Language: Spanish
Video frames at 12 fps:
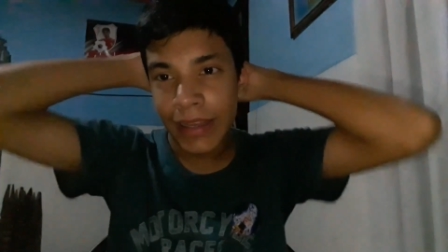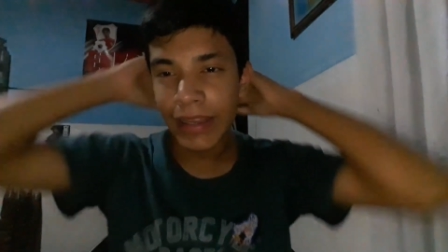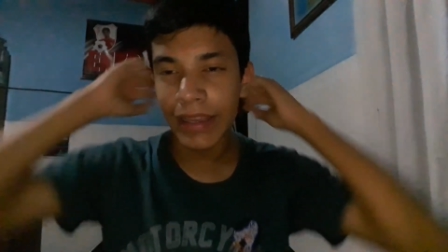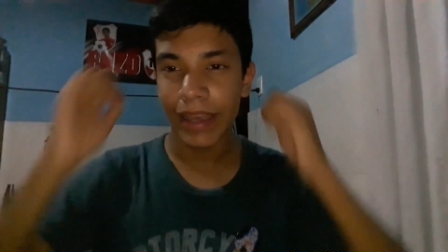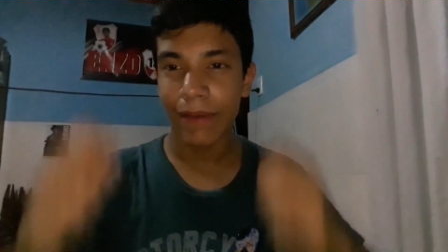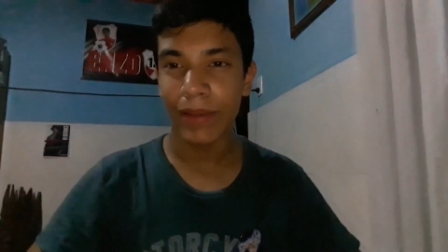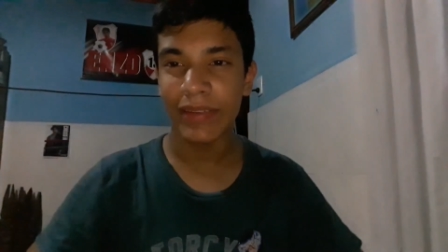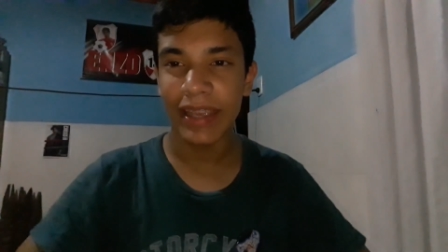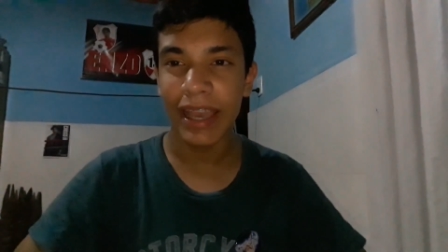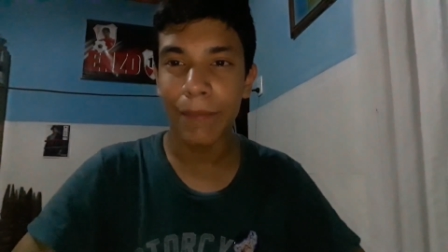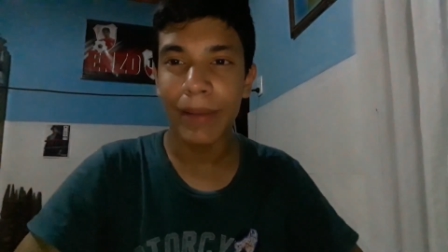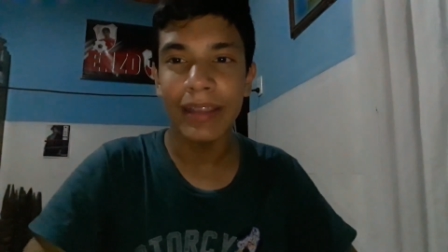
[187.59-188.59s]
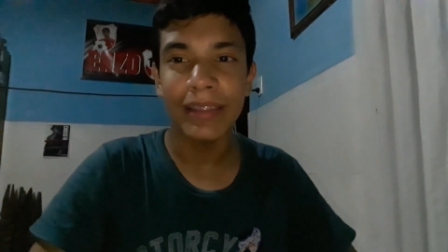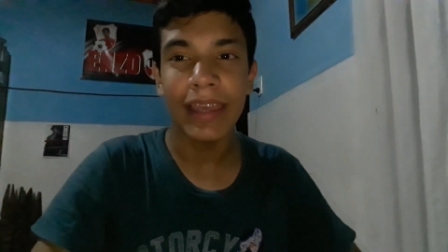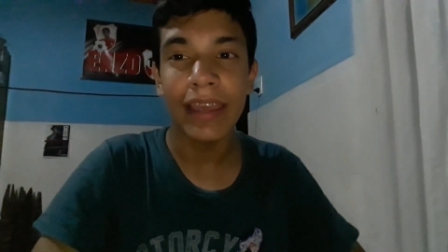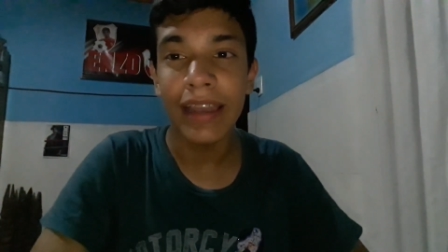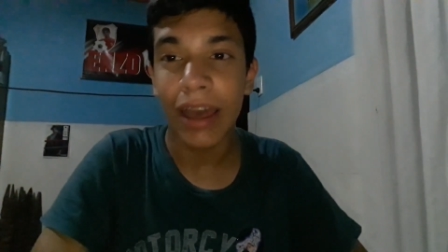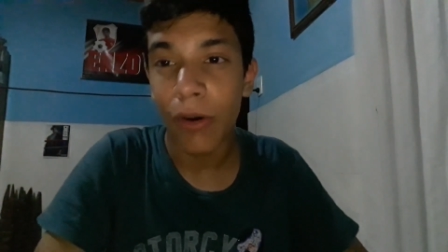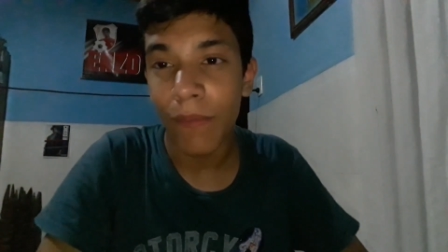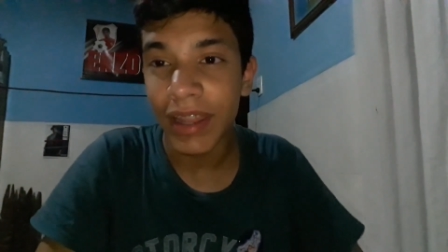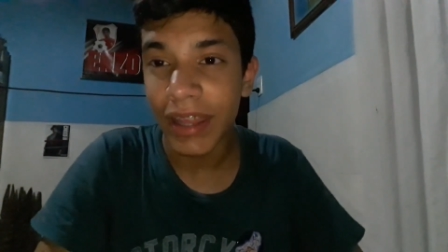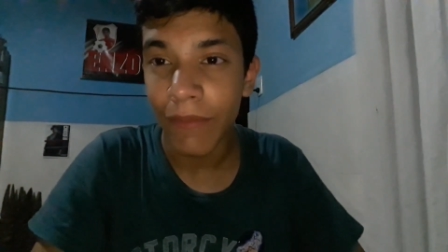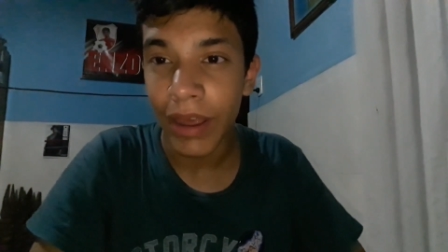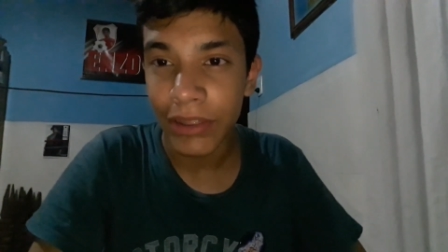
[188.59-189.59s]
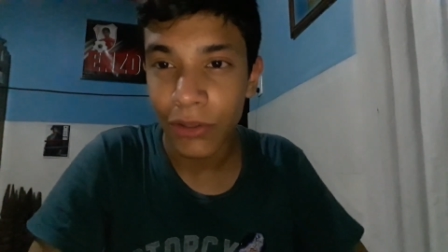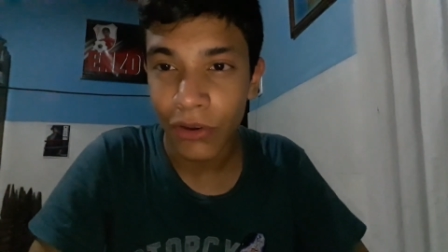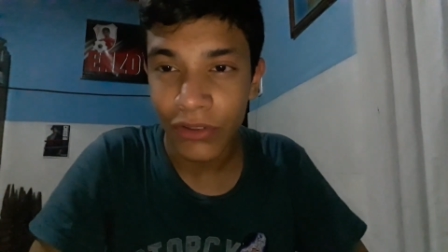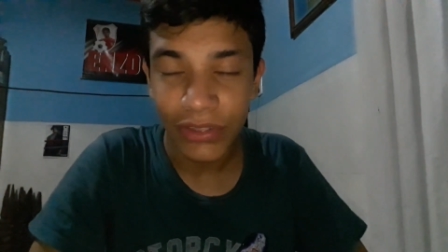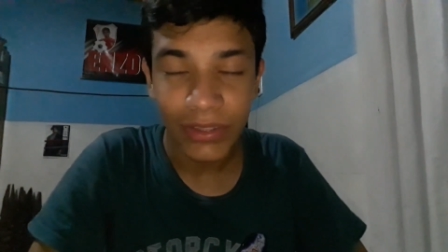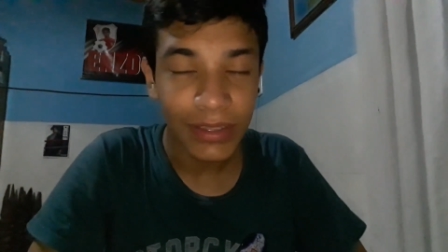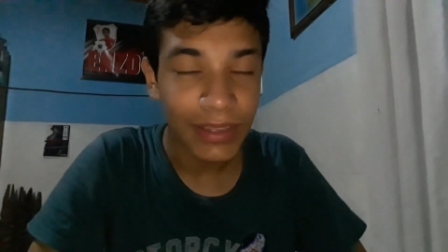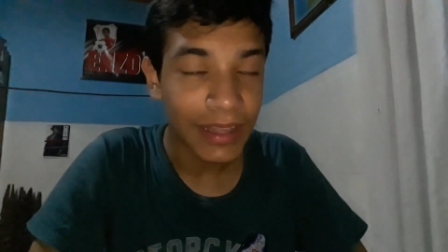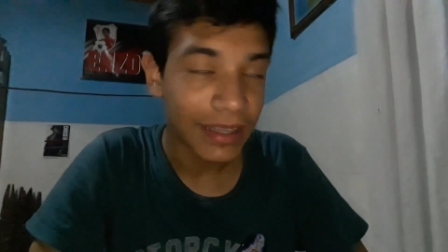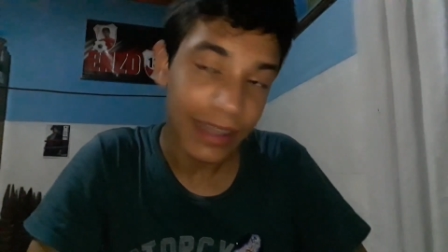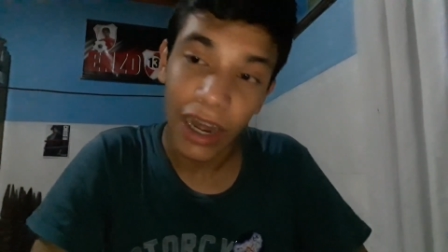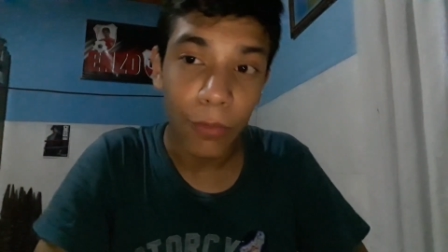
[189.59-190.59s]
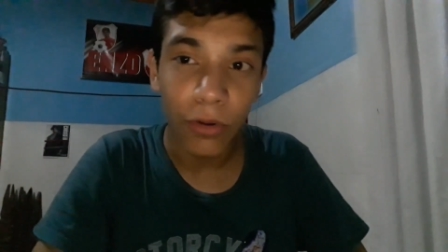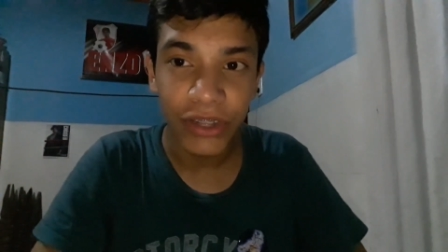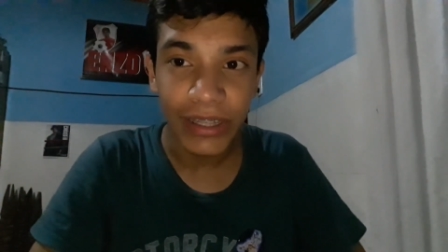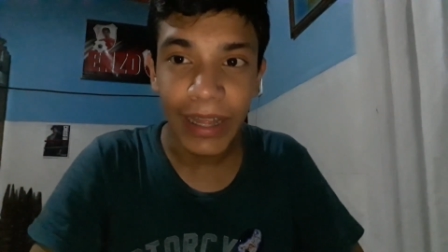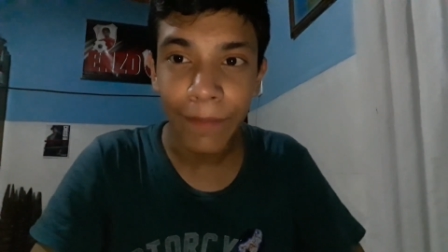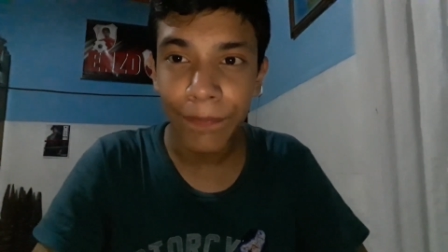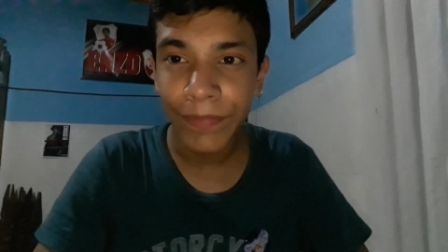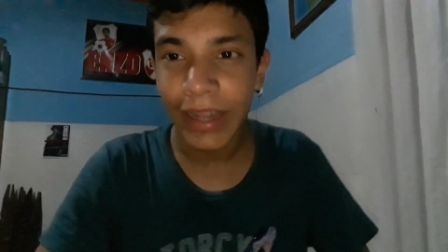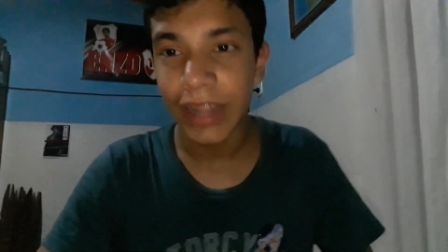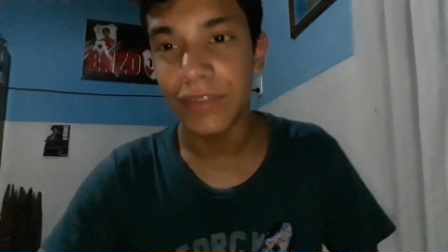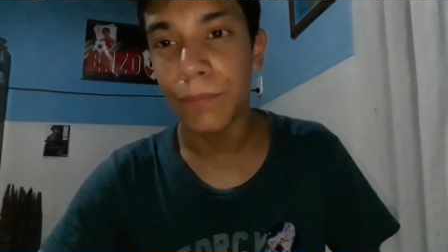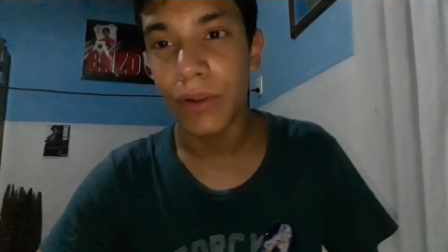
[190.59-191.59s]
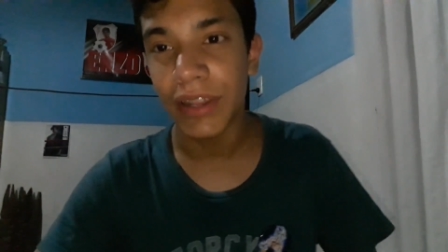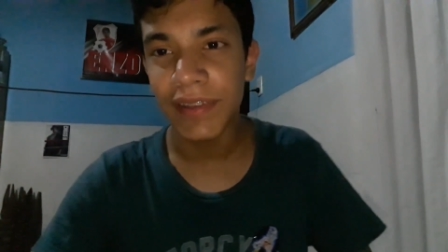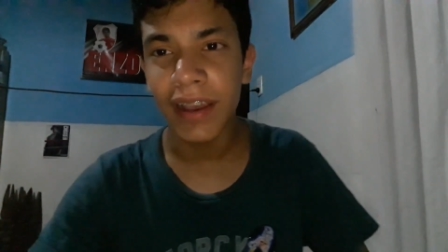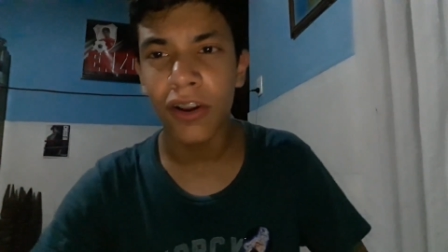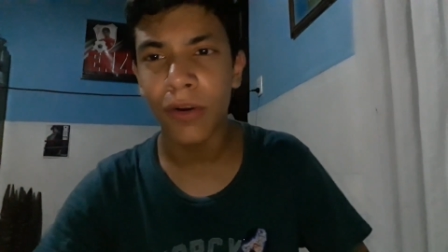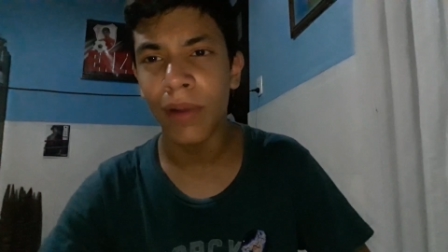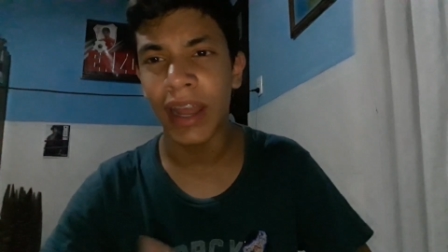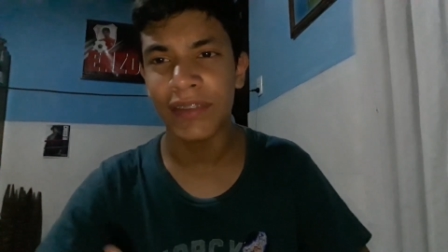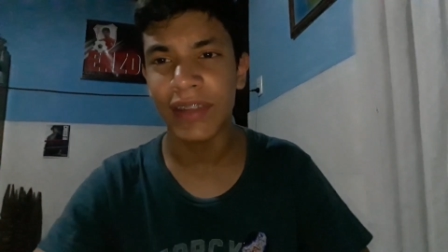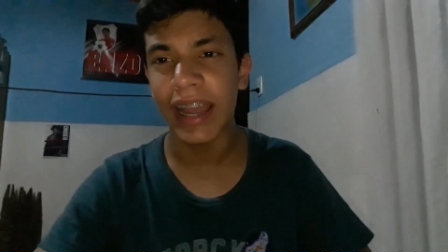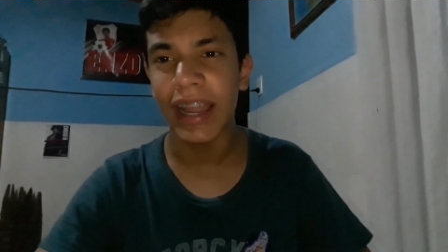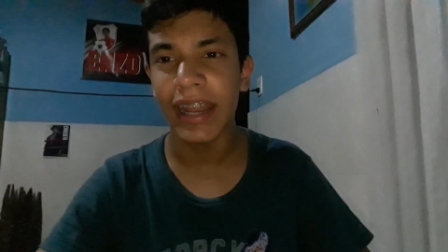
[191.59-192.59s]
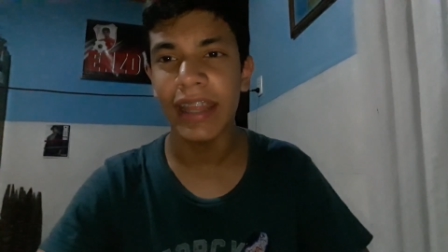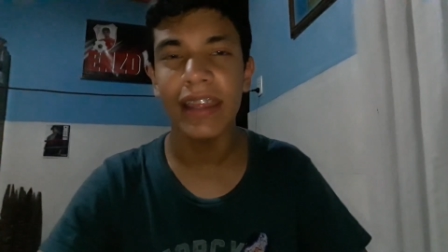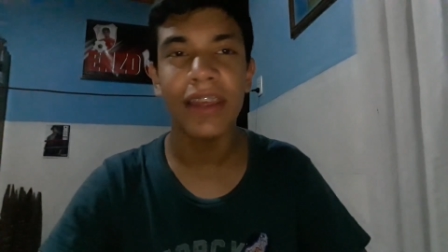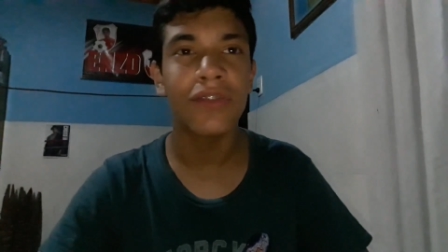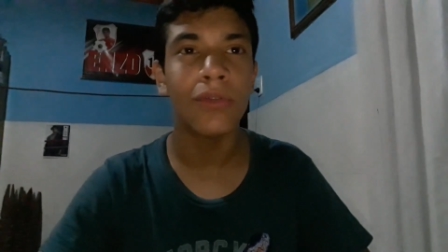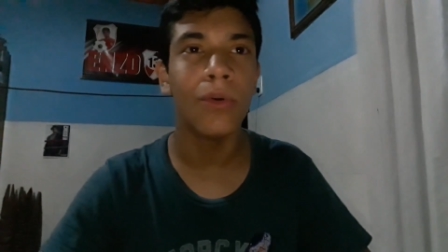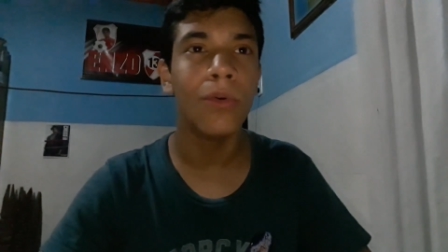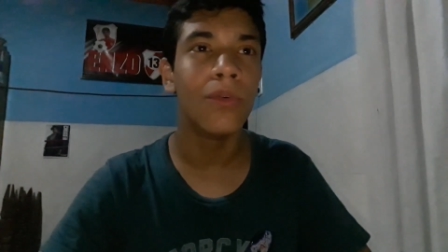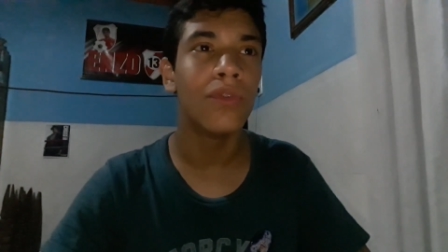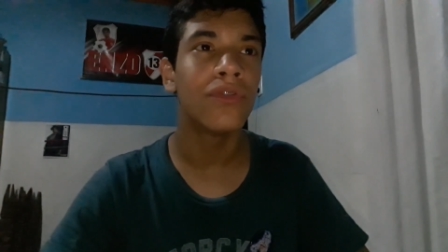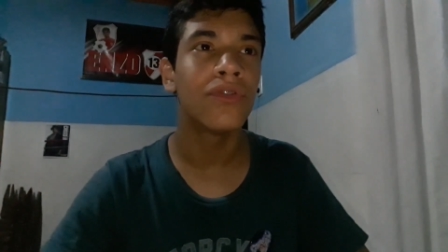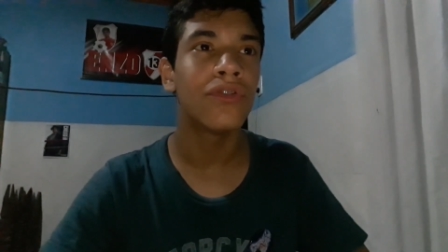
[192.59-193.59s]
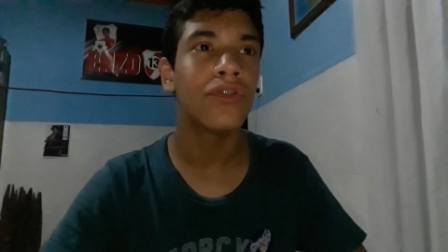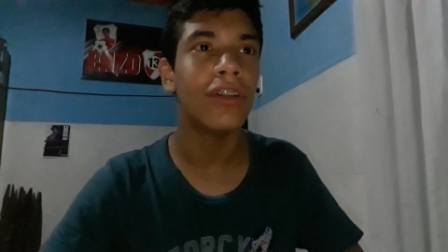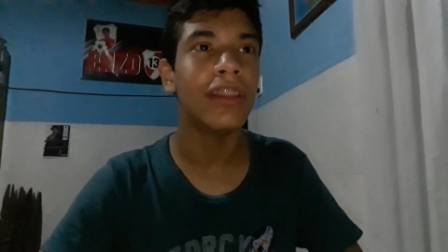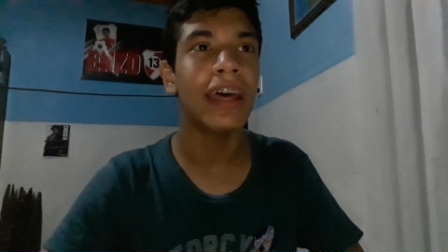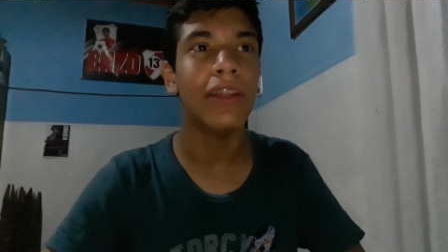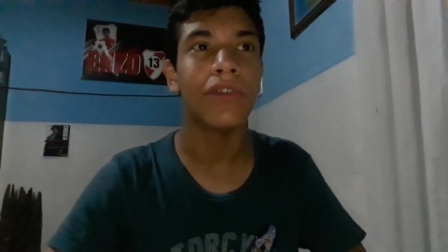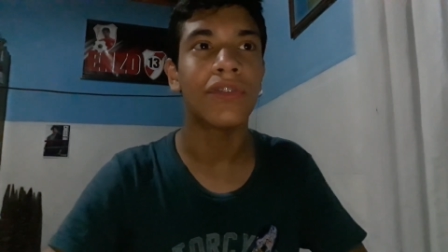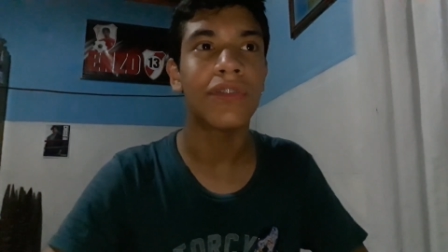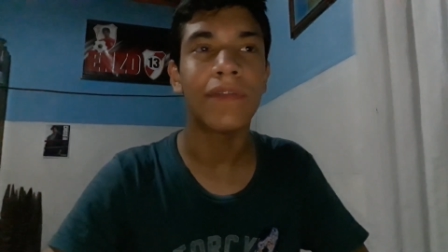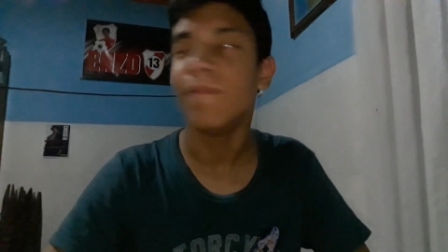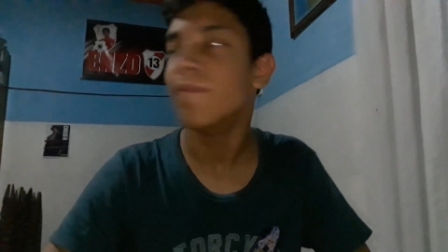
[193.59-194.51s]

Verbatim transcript: que básicamente la ova de bardo de Dragon Ball Z la simbolizan como la sangre de sus soldados,